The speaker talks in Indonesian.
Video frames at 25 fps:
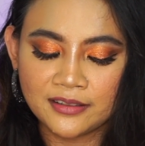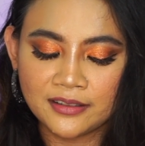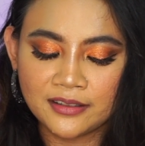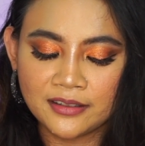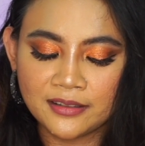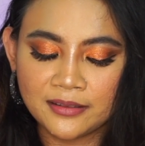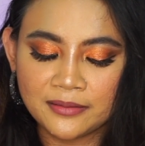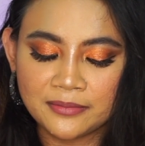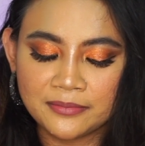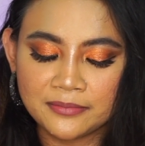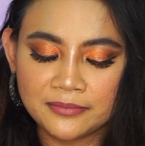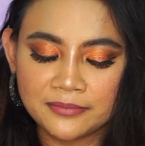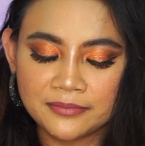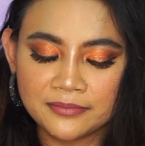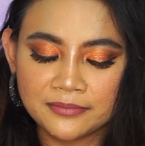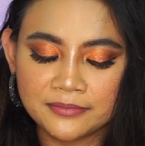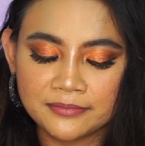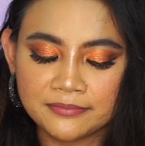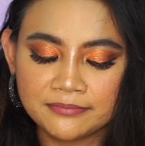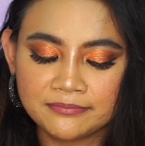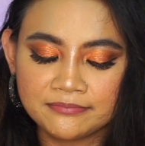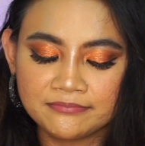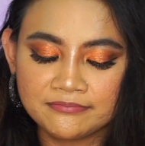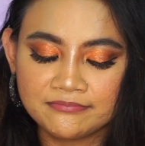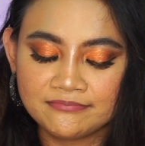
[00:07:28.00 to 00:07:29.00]

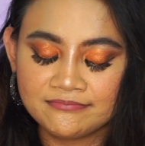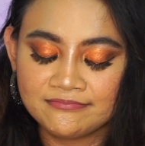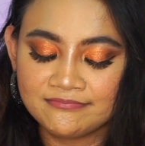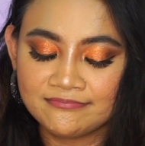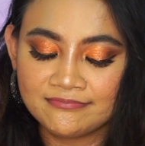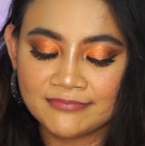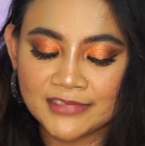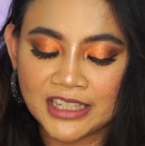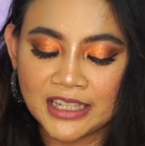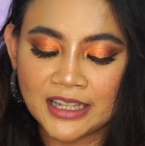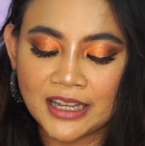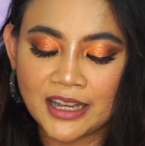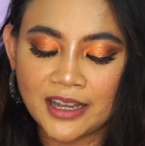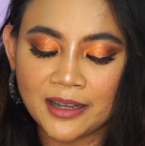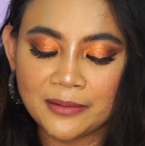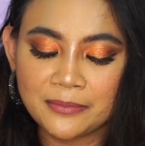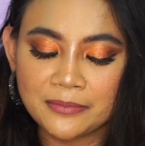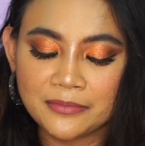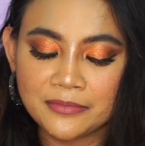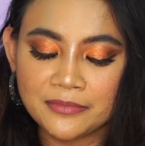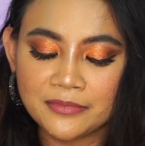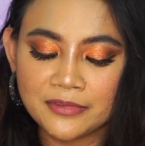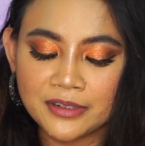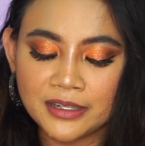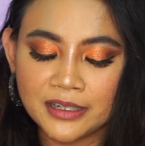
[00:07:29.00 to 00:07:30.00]
um,
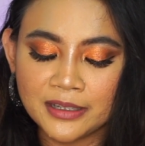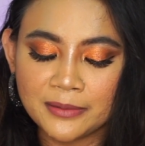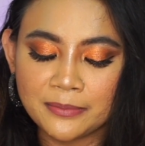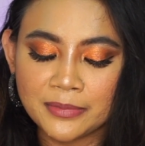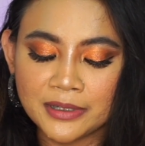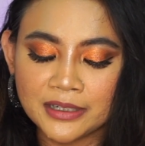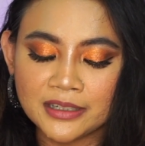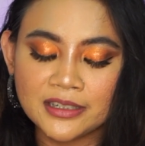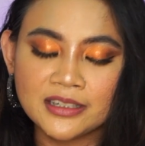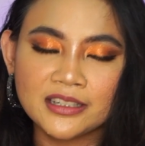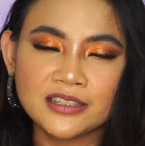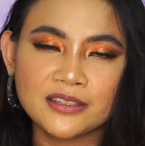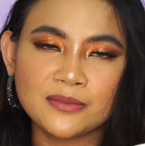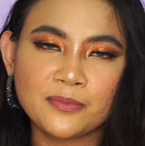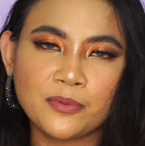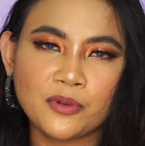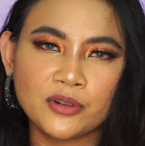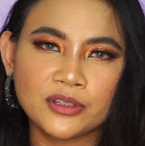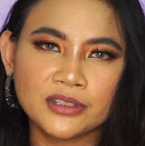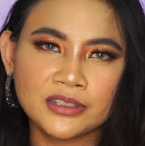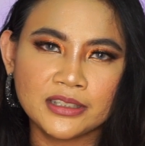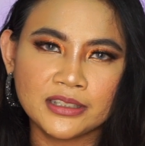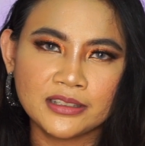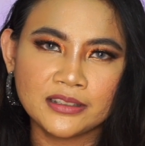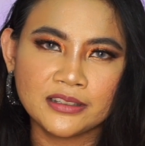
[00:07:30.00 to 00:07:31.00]
I'm really bit
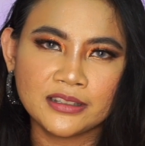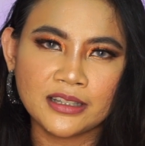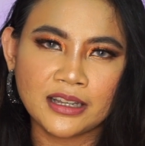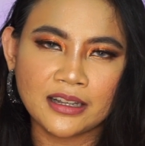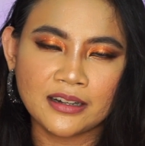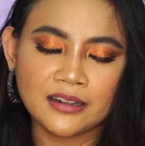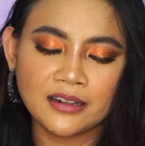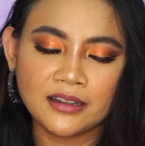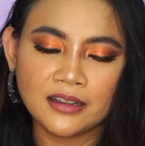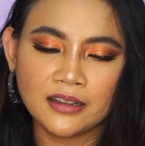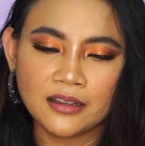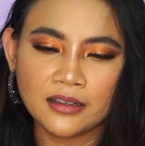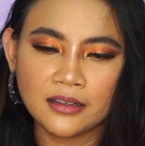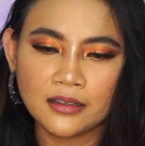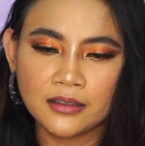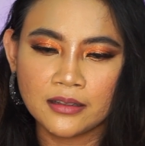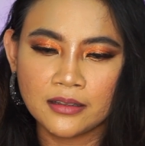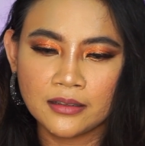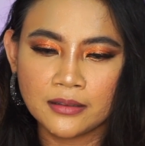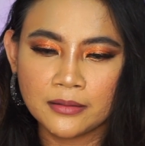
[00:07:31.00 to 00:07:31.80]
disappointed karena